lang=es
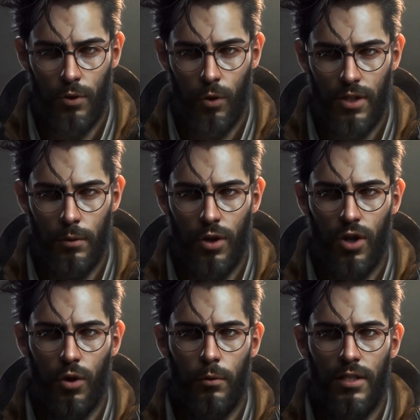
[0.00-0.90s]
Los
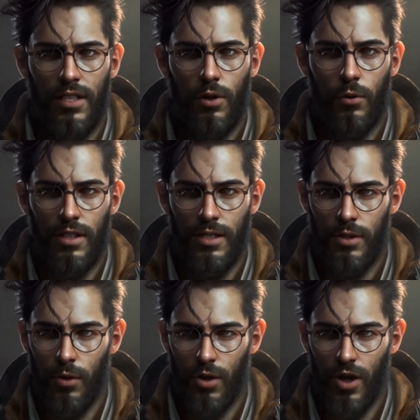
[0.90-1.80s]
amigos comenzaron a
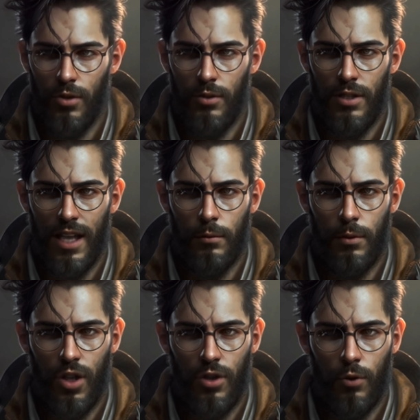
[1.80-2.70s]
sentir que los
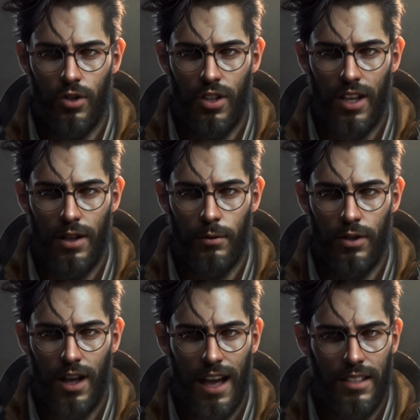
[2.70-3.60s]
fantasmas los perseguían,
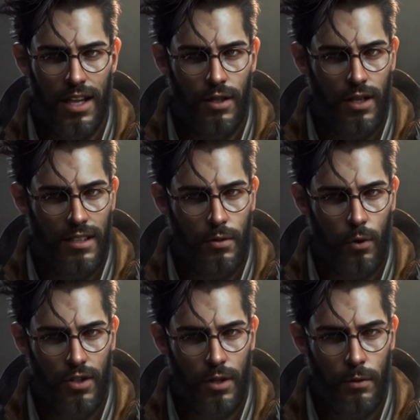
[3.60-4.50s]
haciéndoles
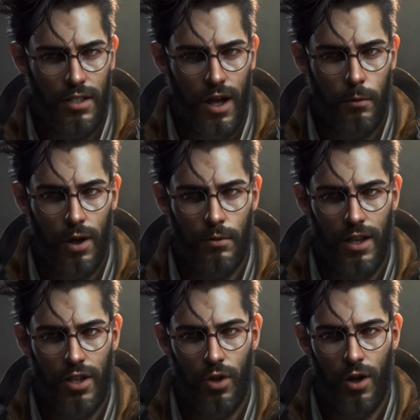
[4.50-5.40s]
imposible escapar
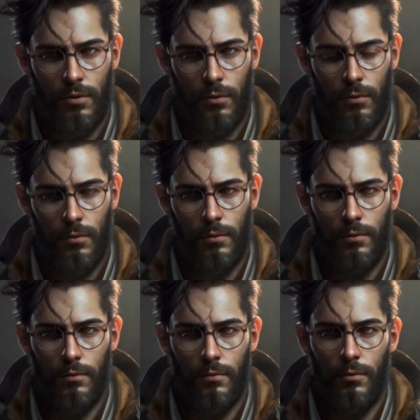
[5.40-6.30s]
de la ciudad.
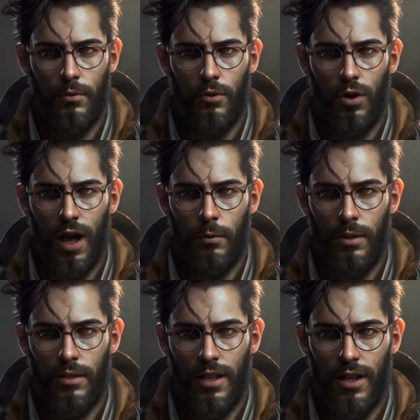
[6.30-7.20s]

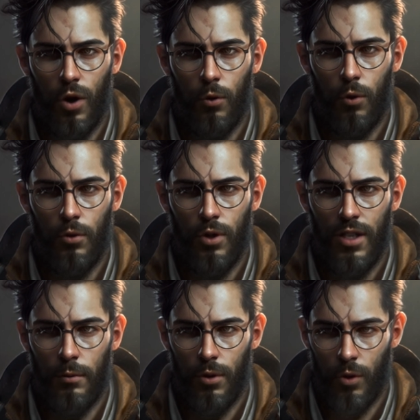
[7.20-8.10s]
Finalmente, uno de
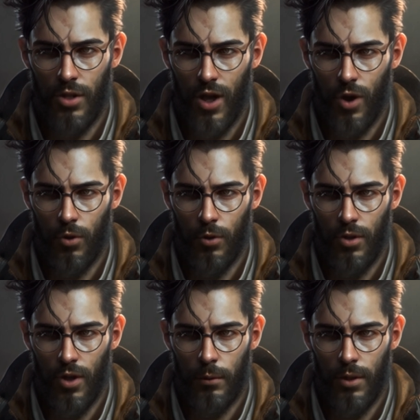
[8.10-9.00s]
los amigos se
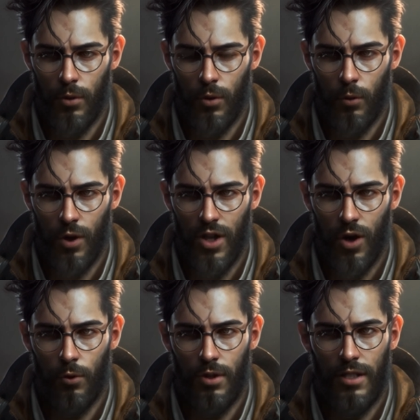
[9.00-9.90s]
encontró atrapado en un
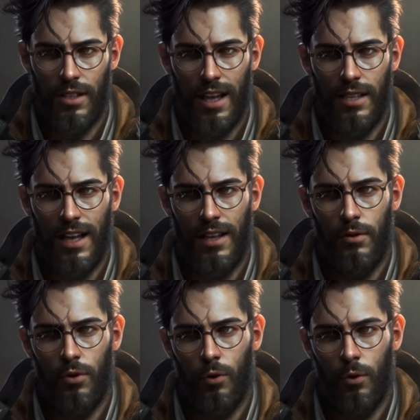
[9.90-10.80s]
callejón sin salida,
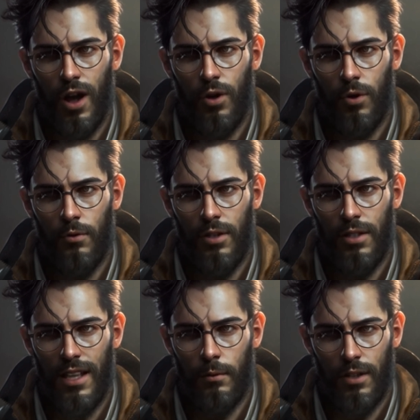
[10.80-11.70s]
rodeado de
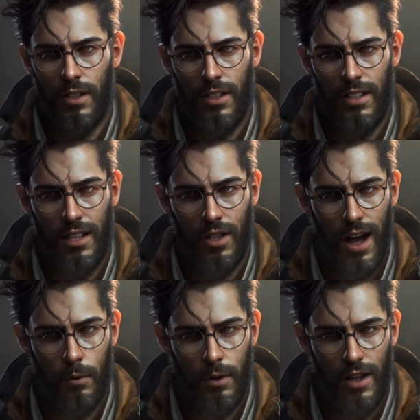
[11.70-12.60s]
fantasmas que se
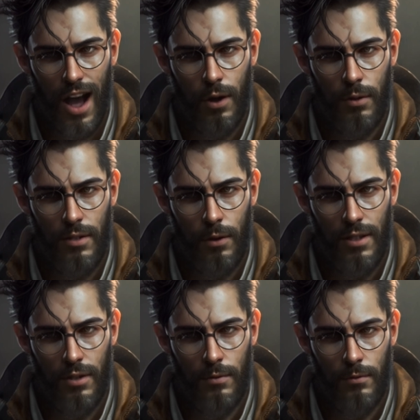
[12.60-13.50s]
acercaban cada vez
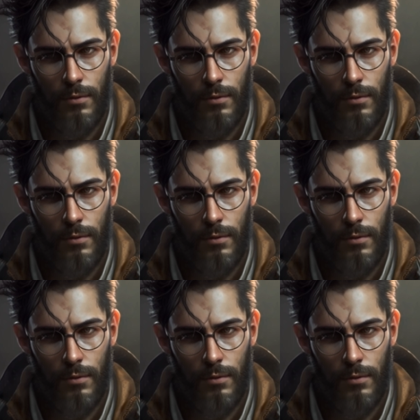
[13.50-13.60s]
más.